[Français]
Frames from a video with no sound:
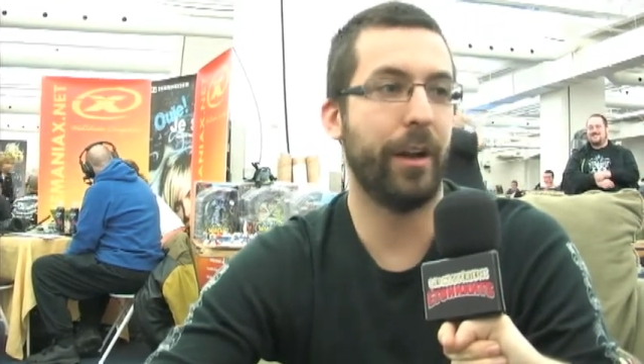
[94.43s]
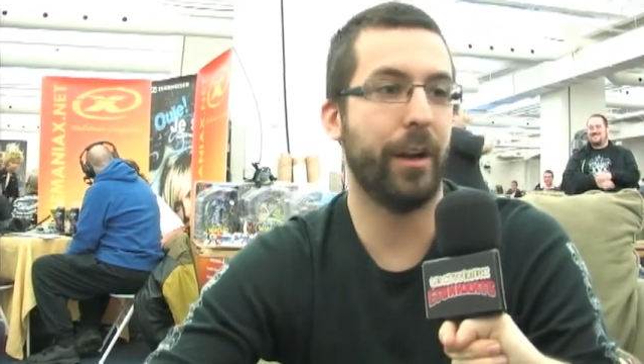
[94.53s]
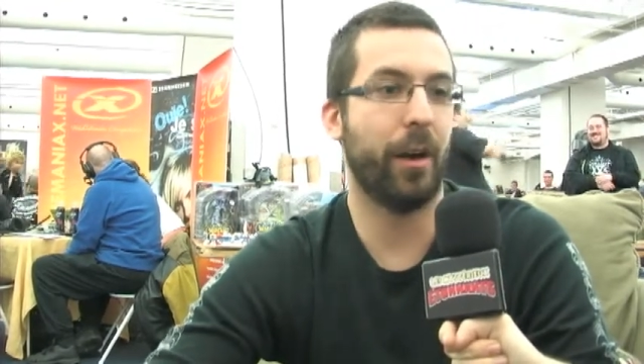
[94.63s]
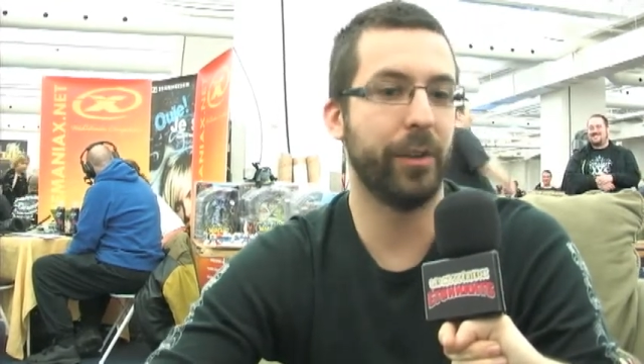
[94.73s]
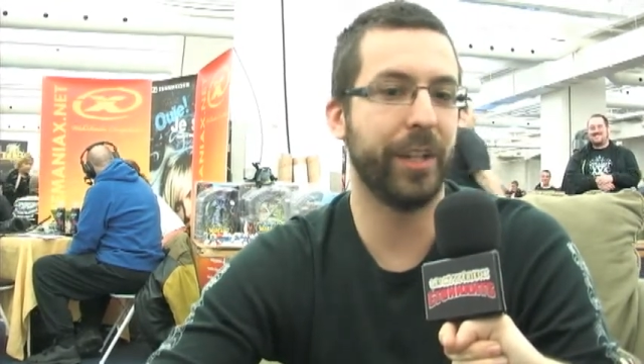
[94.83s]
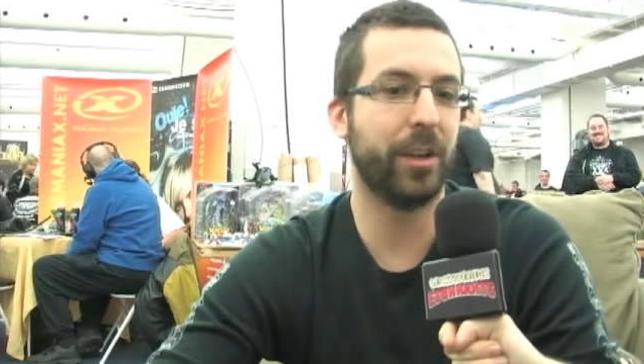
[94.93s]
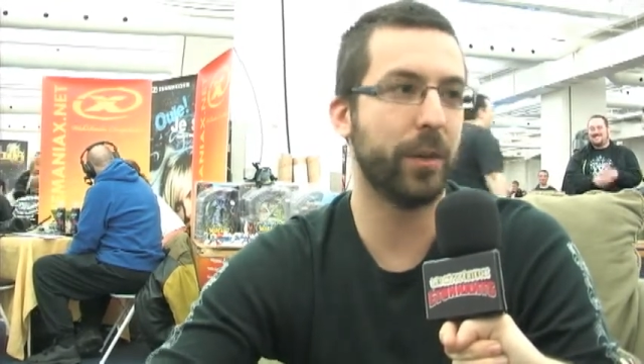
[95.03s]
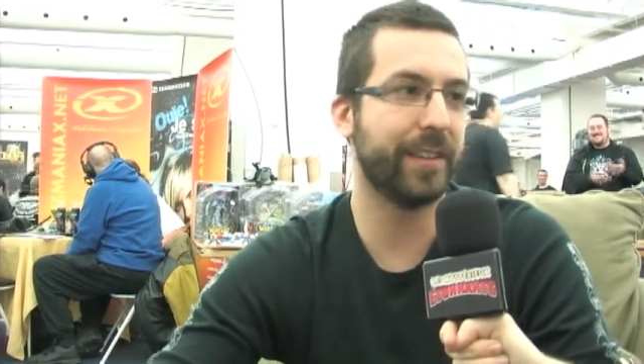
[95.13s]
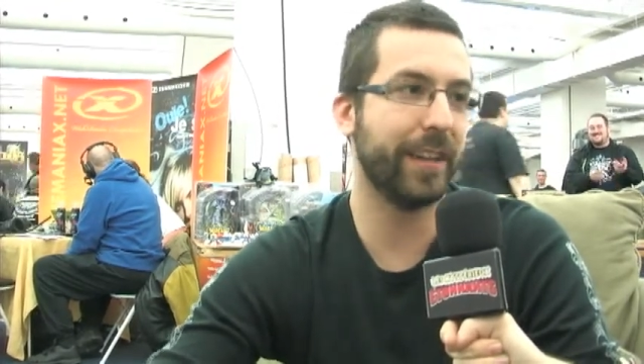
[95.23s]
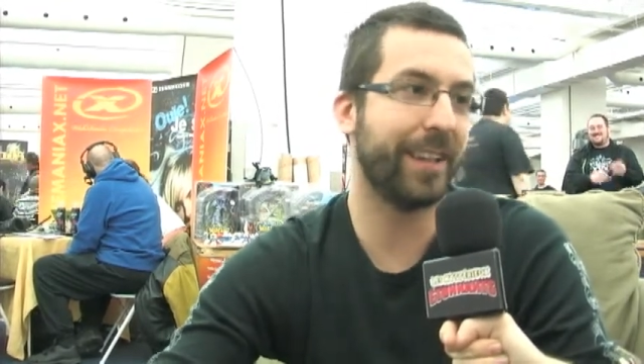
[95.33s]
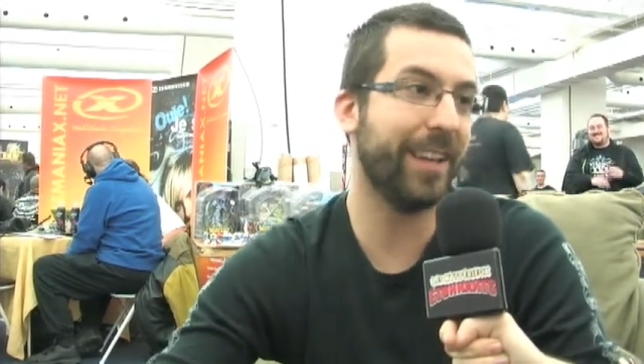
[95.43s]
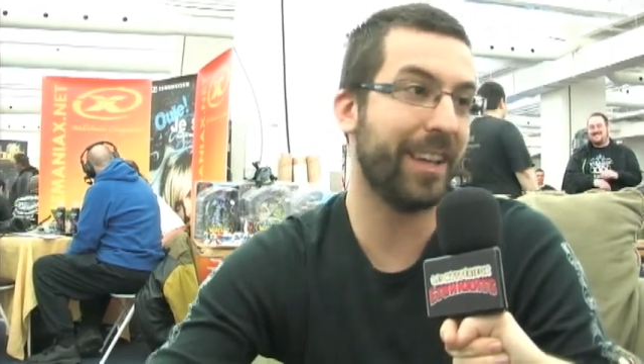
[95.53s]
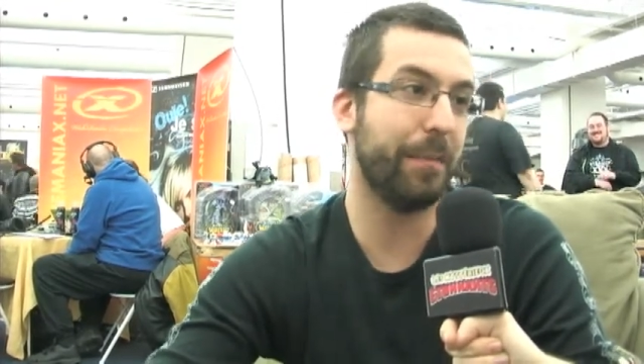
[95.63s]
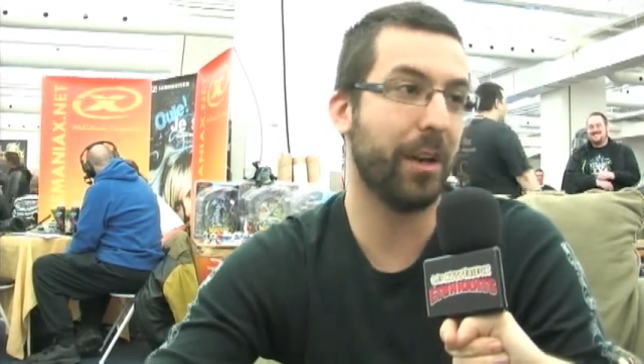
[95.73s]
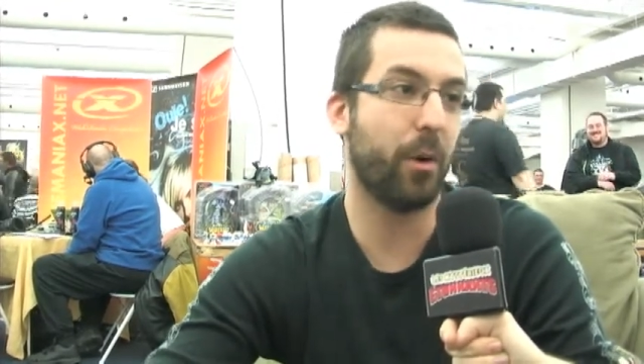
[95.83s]
on est conscient que les
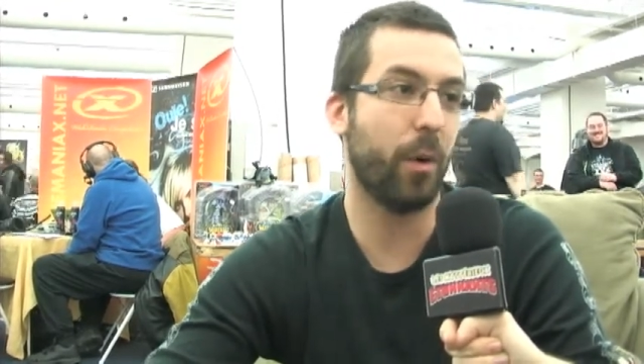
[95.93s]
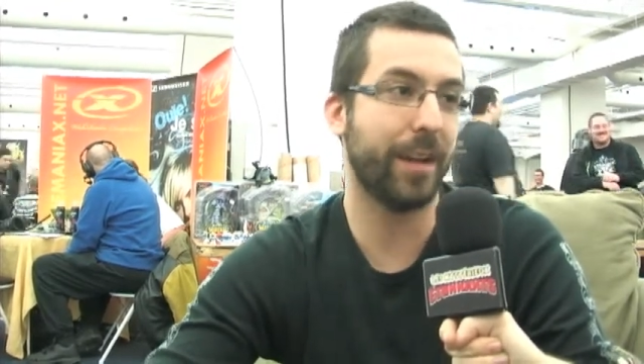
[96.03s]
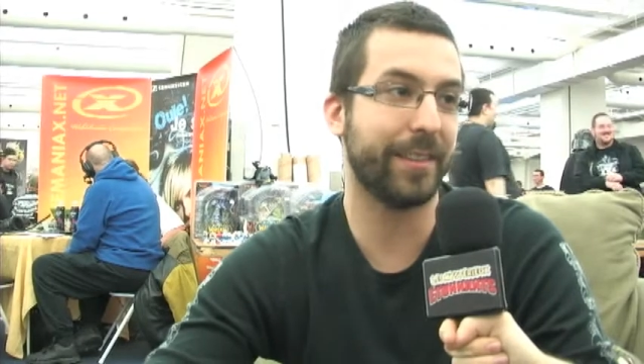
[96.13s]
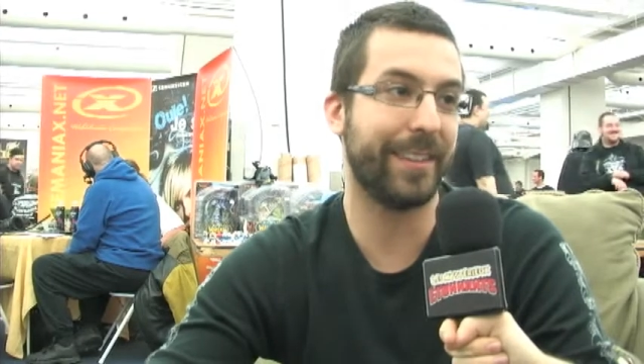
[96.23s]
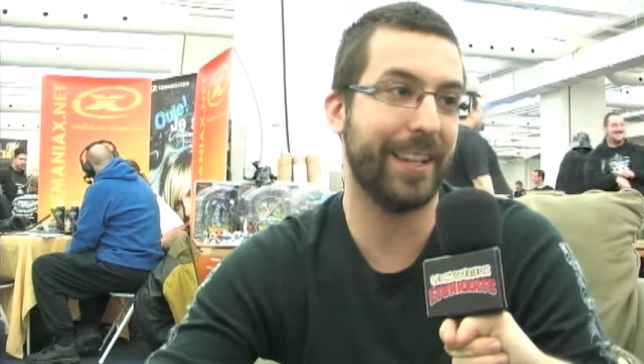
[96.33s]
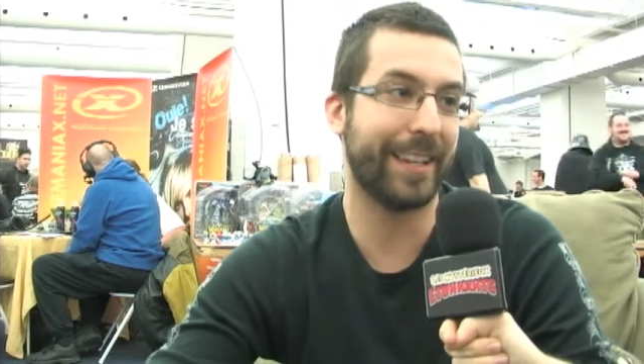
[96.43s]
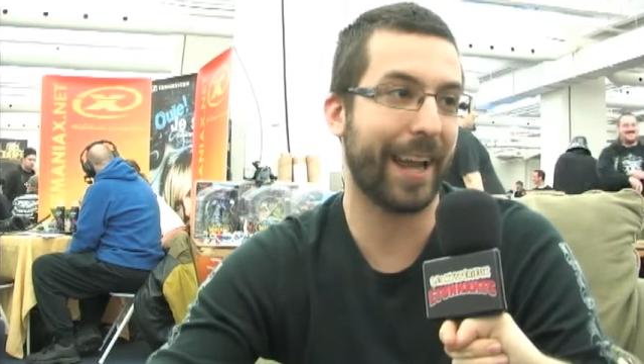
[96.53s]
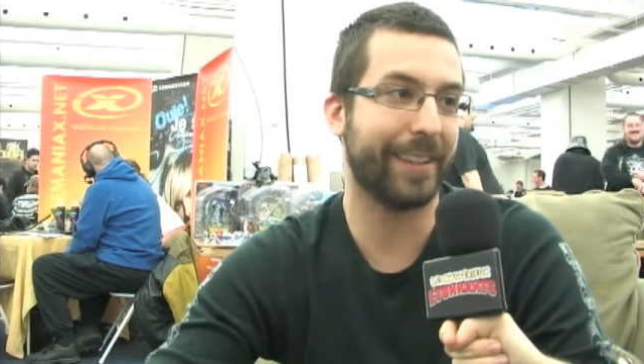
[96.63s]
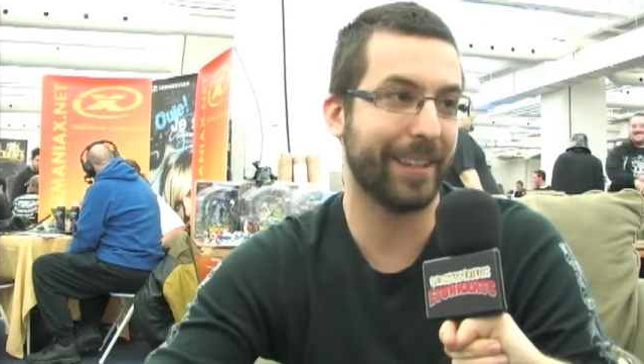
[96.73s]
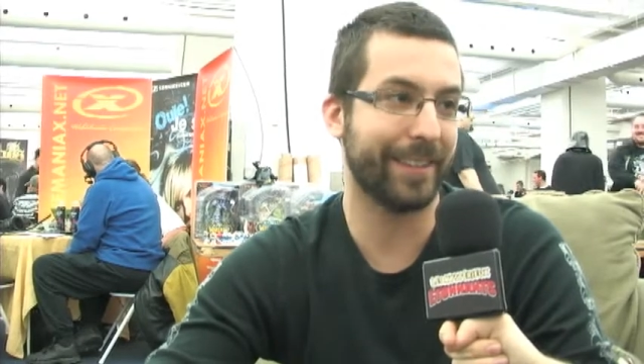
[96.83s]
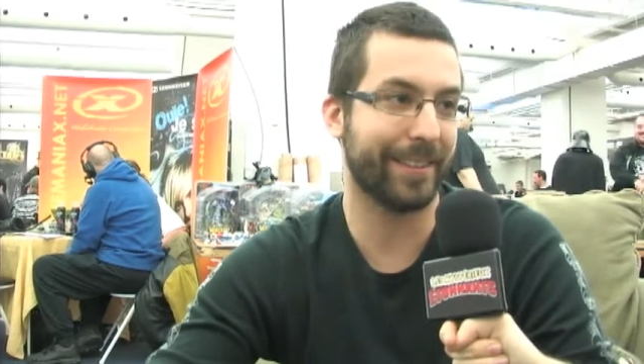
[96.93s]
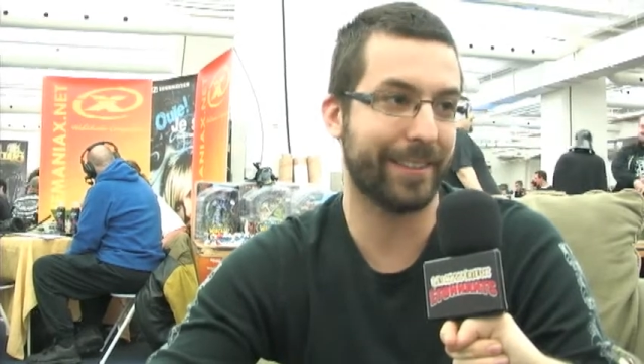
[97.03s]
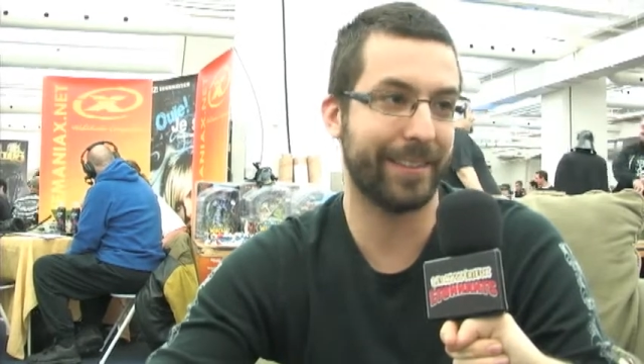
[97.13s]
Québécois, ce qui les caractérise,